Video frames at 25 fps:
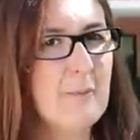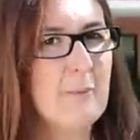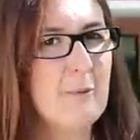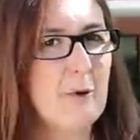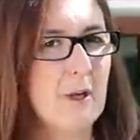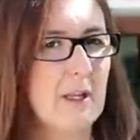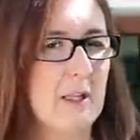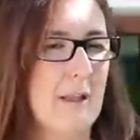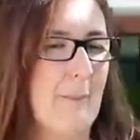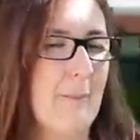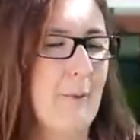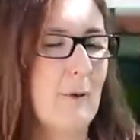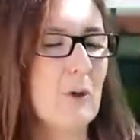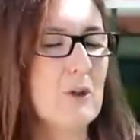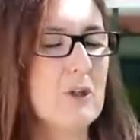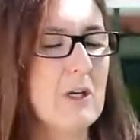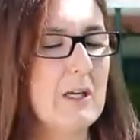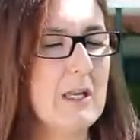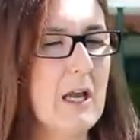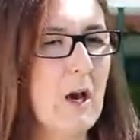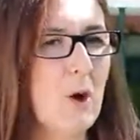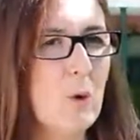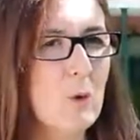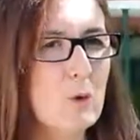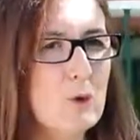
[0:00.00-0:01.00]
porque tampoco
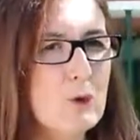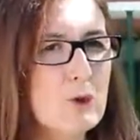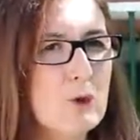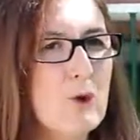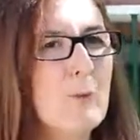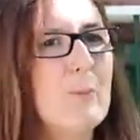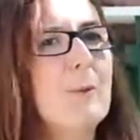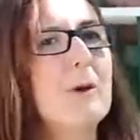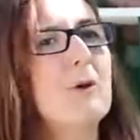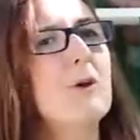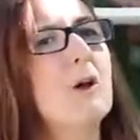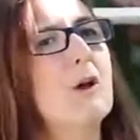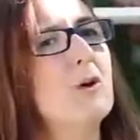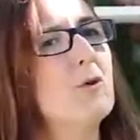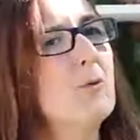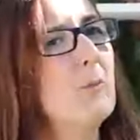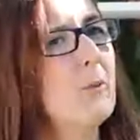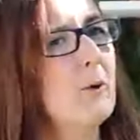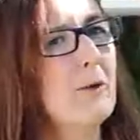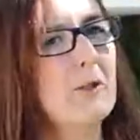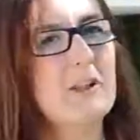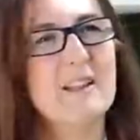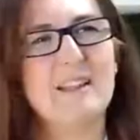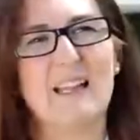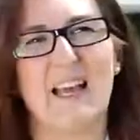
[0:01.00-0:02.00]
sería justo, pero en un
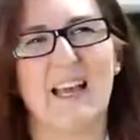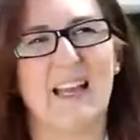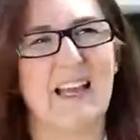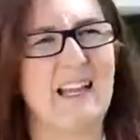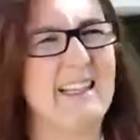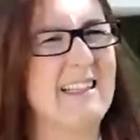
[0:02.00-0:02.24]
porcentaje